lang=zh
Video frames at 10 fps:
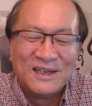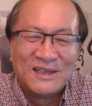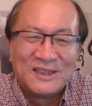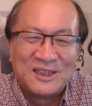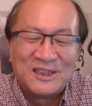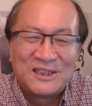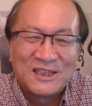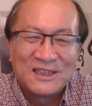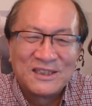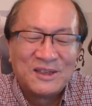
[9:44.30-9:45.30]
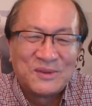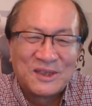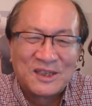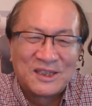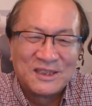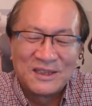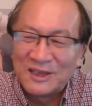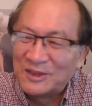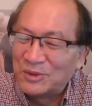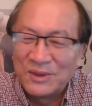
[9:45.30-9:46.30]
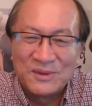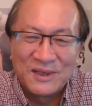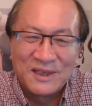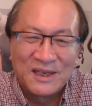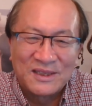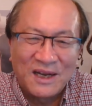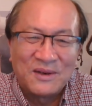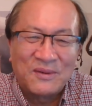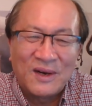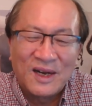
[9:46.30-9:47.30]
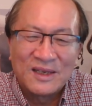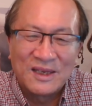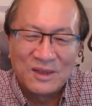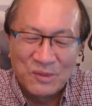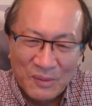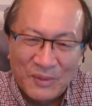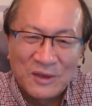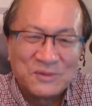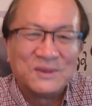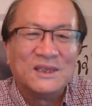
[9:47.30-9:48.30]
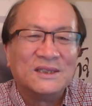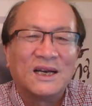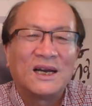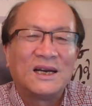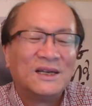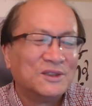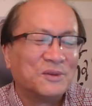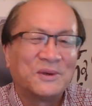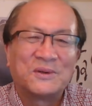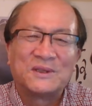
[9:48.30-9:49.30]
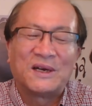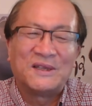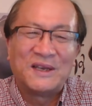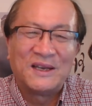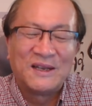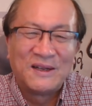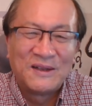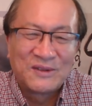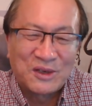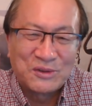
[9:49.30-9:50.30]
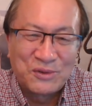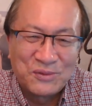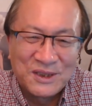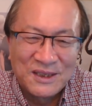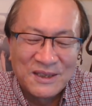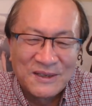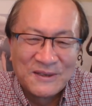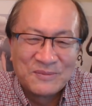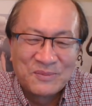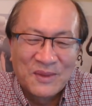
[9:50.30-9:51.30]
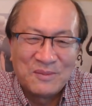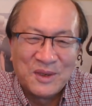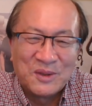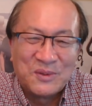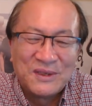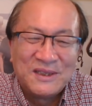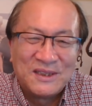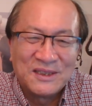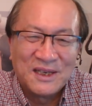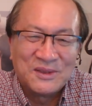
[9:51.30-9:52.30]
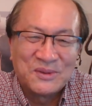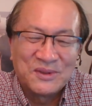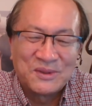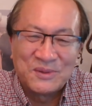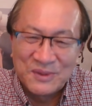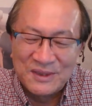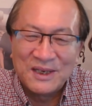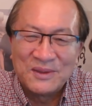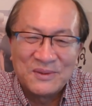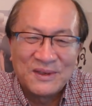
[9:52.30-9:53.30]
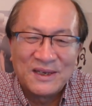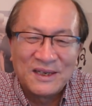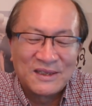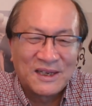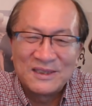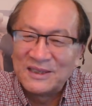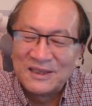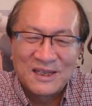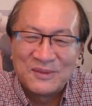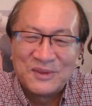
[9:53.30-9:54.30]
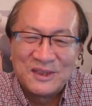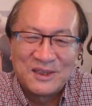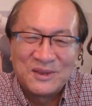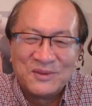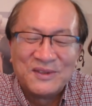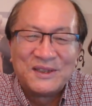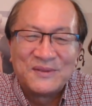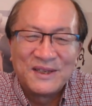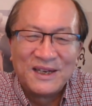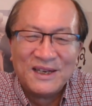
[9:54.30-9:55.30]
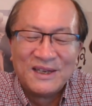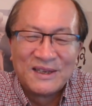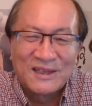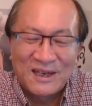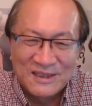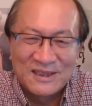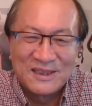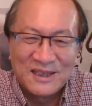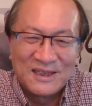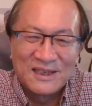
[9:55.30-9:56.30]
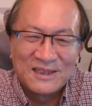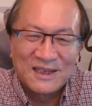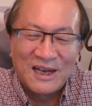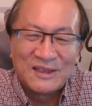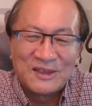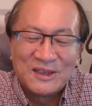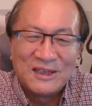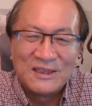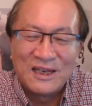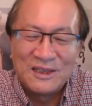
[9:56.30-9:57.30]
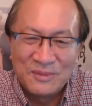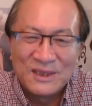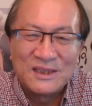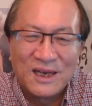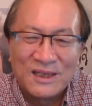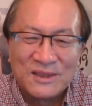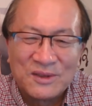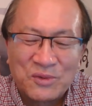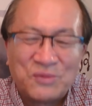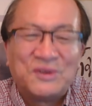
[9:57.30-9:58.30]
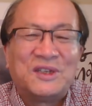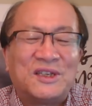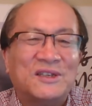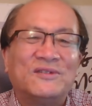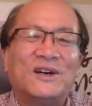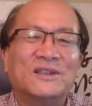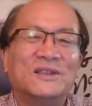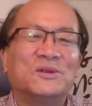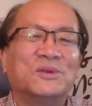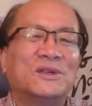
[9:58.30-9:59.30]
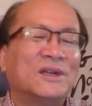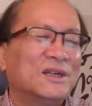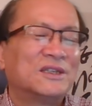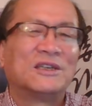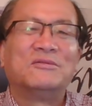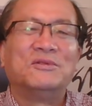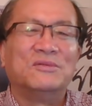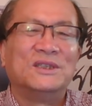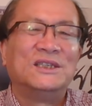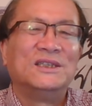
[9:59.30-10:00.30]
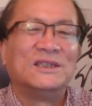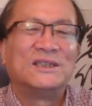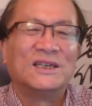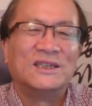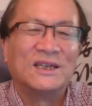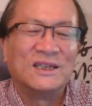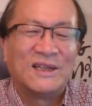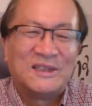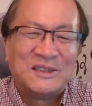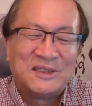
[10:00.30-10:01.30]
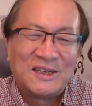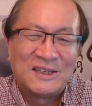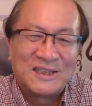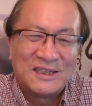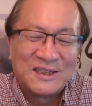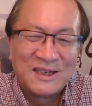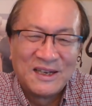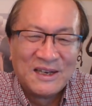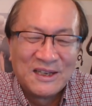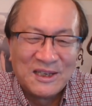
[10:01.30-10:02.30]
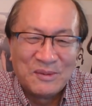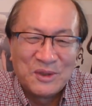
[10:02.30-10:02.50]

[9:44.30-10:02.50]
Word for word: 其实像印度这个事情，他的宣传应该淡化，应该多帮助人家。就包括当年当初这个。美国疫情严重的时候就讲过哈，但是他不接受。为什么他这个现在是按照严立梦讲的，是故意释放的一种生物武器战争？那你既然战争也没